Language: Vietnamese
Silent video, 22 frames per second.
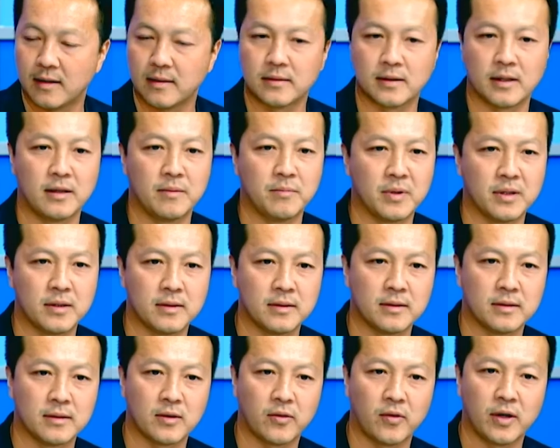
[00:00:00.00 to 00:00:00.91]
thì
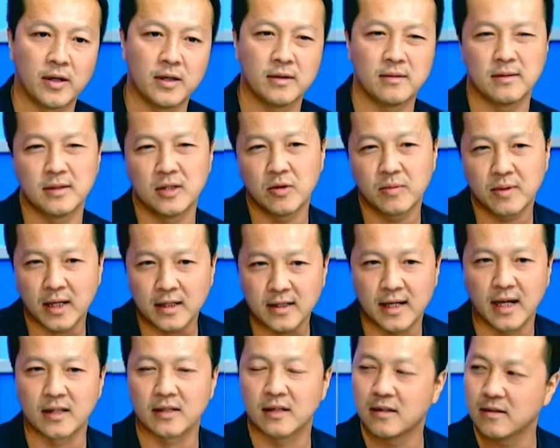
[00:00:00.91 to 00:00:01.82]
mình nói nếu khách
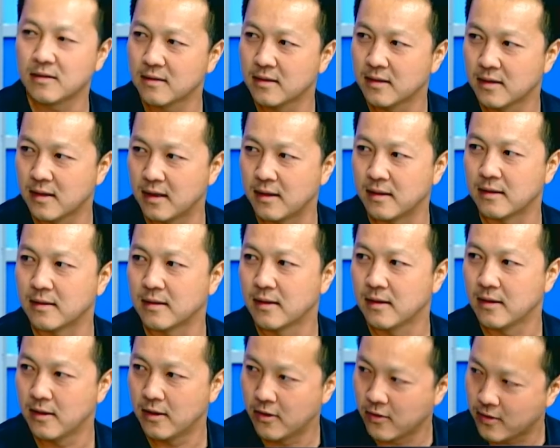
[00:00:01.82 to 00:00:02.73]
hàng thích thì
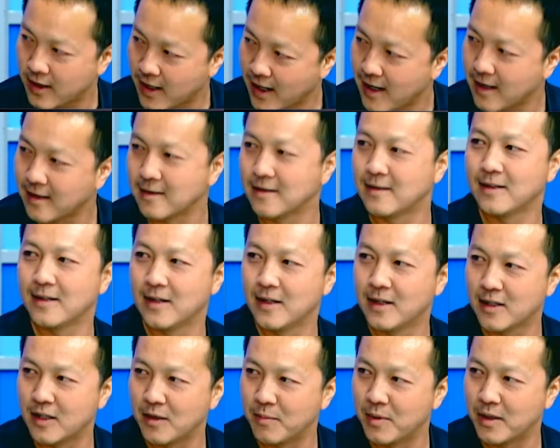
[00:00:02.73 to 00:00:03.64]
ok
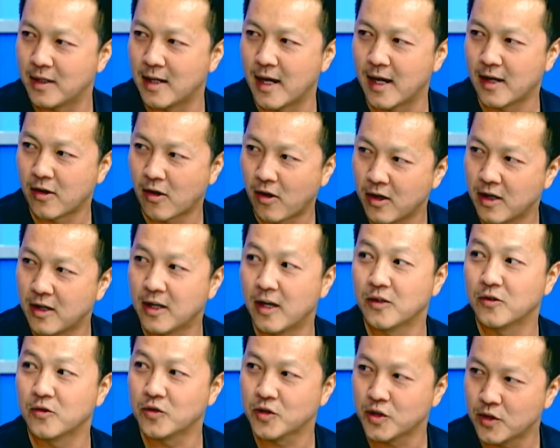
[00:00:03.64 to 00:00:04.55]
thì mình để đó thì để
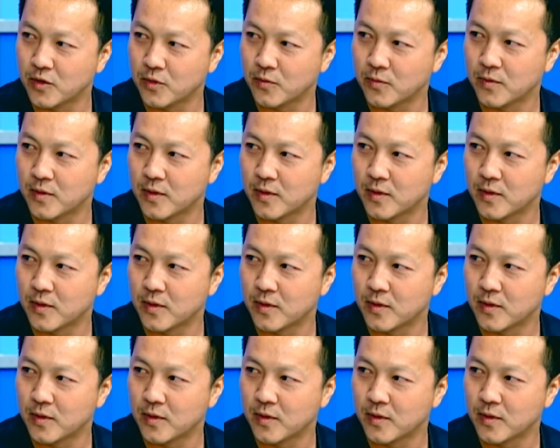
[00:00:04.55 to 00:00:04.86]
hơn chút xíu.